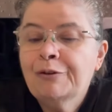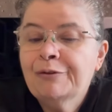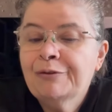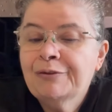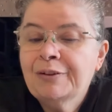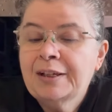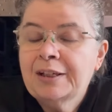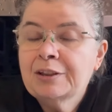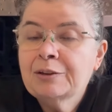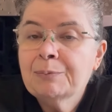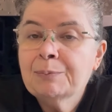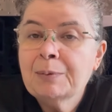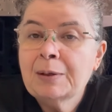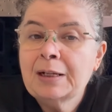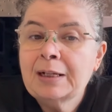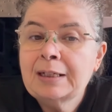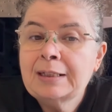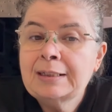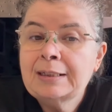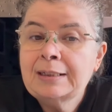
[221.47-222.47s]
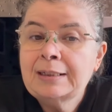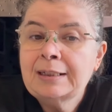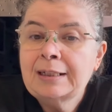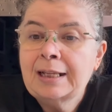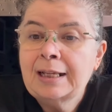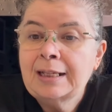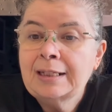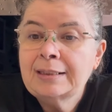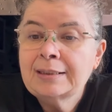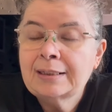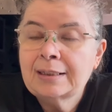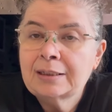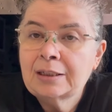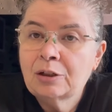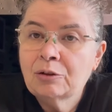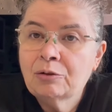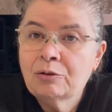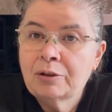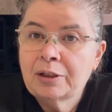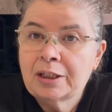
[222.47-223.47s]
feito pela Laser
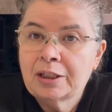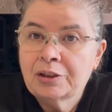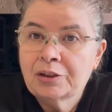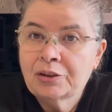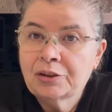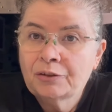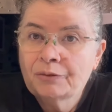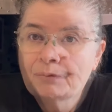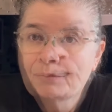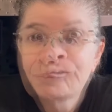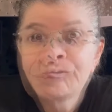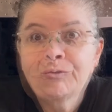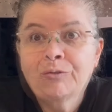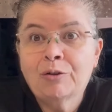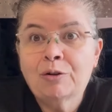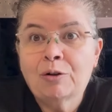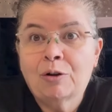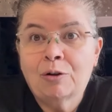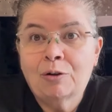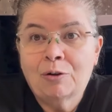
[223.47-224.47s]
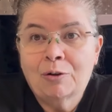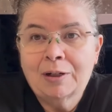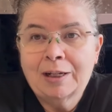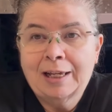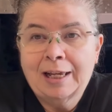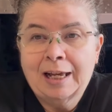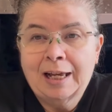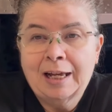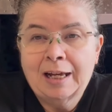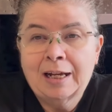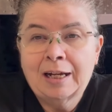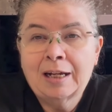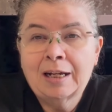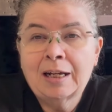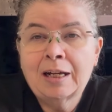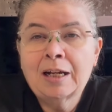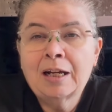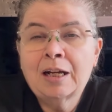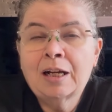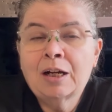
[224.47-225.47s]
Decoration. Eu vou colocar
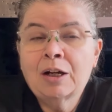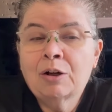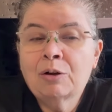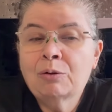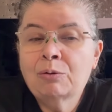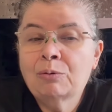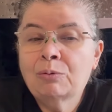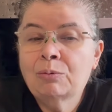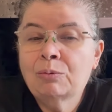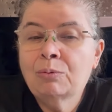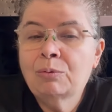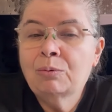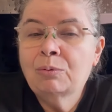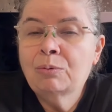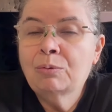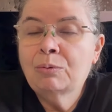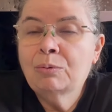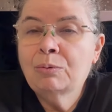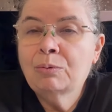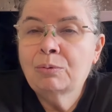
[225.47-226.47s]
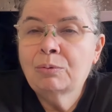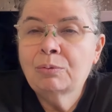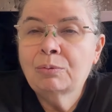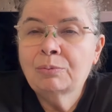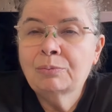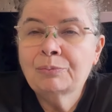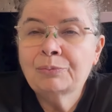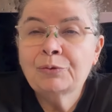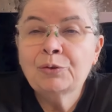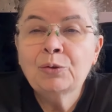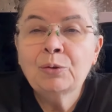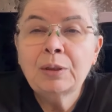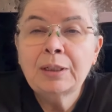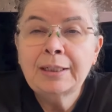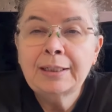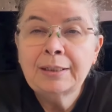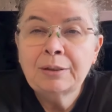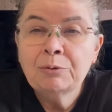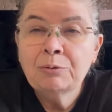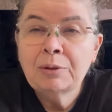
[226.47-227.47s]
o, no
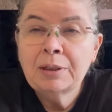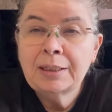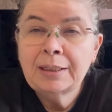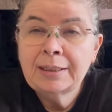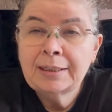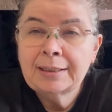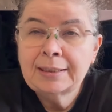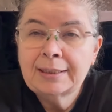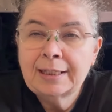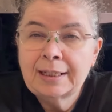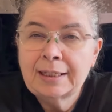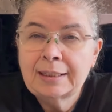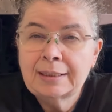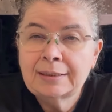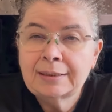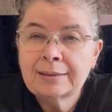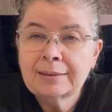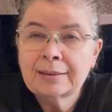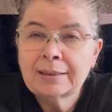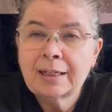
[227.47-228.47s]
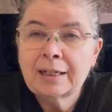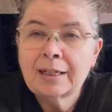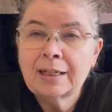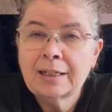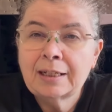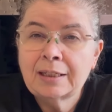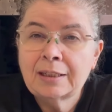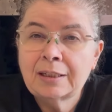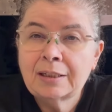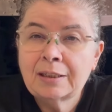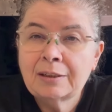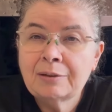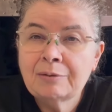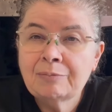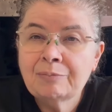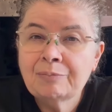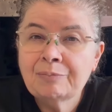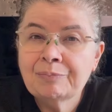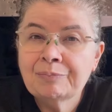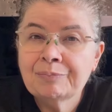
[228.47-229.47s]
link, o link deles é,
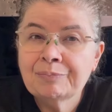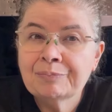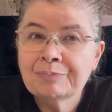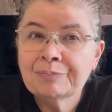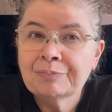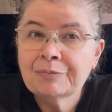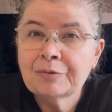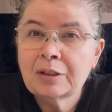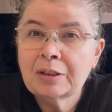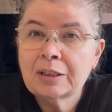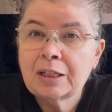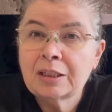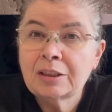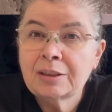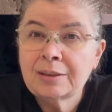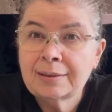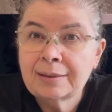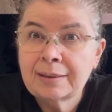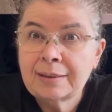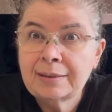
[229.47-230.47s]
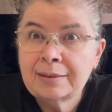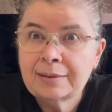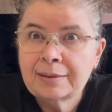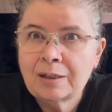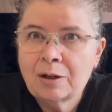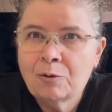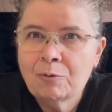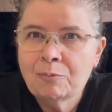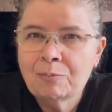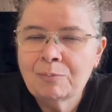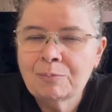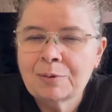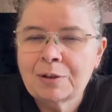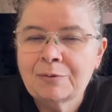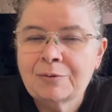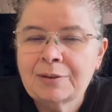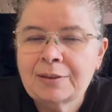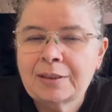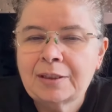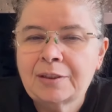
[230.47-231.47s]
na descrição para
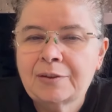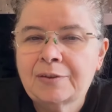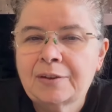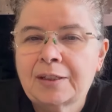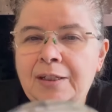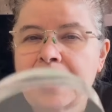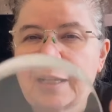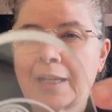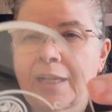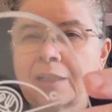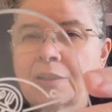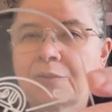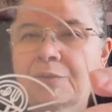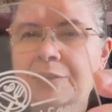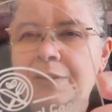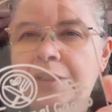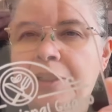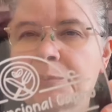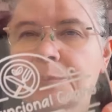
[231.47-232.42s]
vocês verem, caso vocês